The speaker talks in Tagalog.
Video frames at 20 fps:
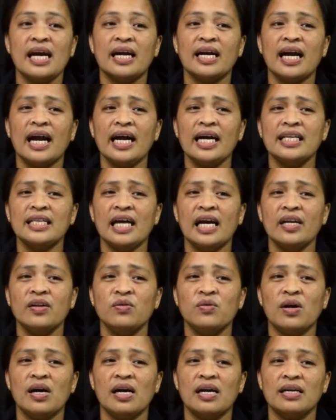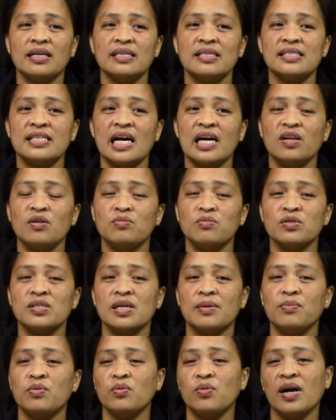kahit ano ang estado mo
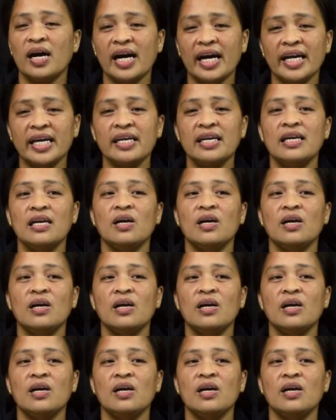sa buhay,